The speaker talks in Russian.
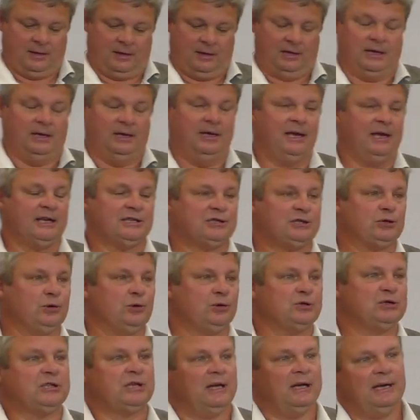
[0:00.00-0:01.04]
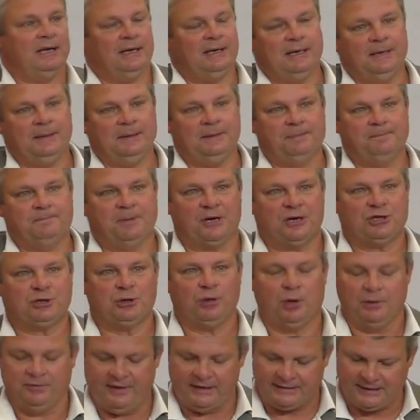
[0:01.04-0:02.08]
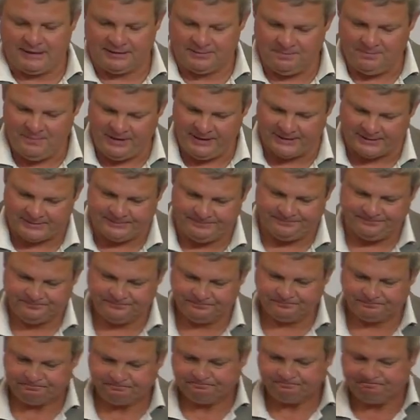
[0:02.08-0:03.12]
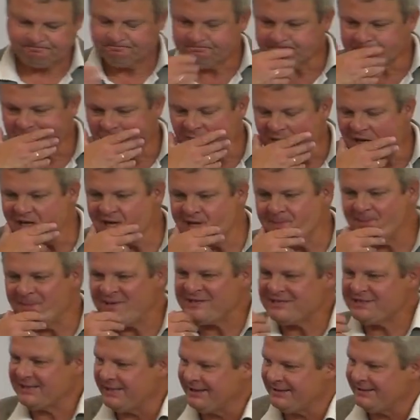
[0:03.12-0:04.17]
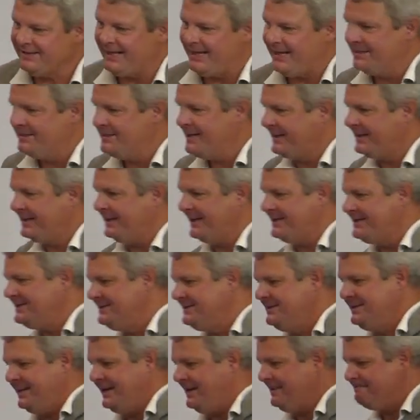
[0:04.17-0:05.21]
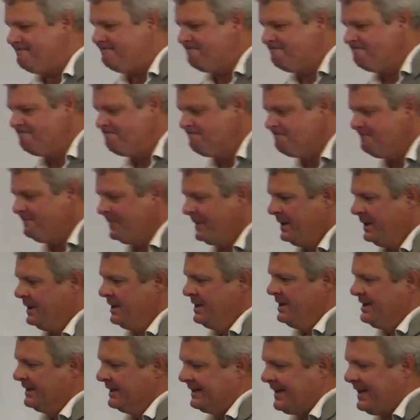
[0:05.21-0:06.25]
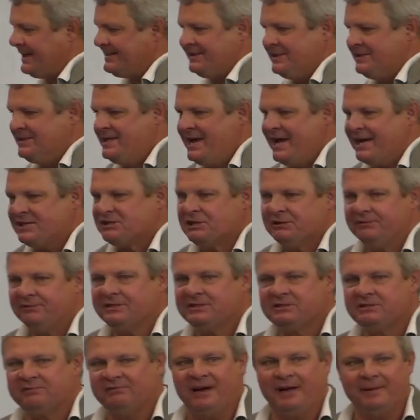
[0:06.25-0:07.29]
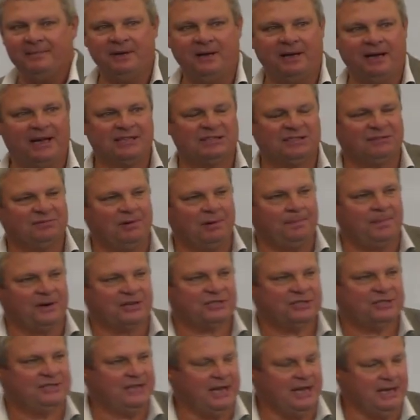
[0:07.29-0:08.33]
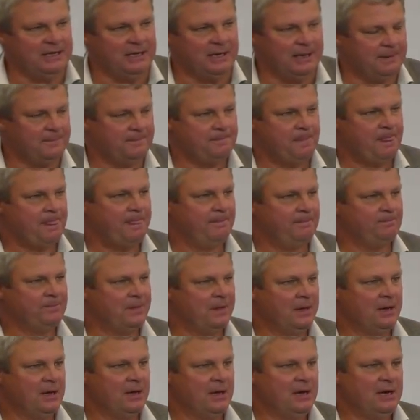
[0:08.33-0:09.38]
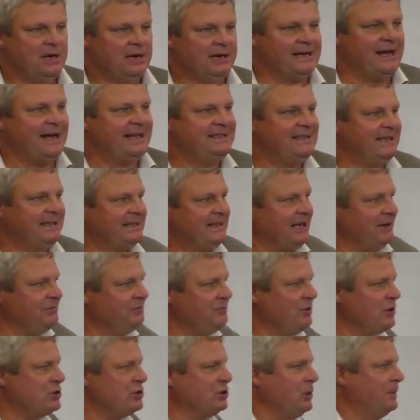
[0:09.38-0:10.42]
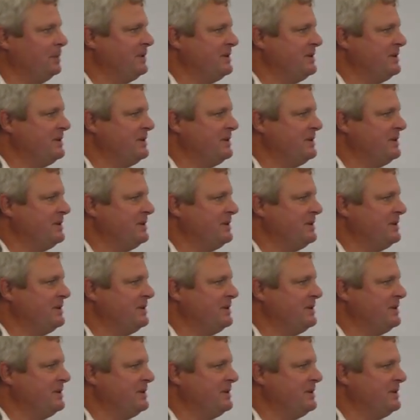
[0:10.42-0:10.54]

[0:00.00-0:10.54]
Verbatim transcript: Иисус пришел в этот мир и пострадал на кресте – ради нашего с вами освобождения, ради того, чтобы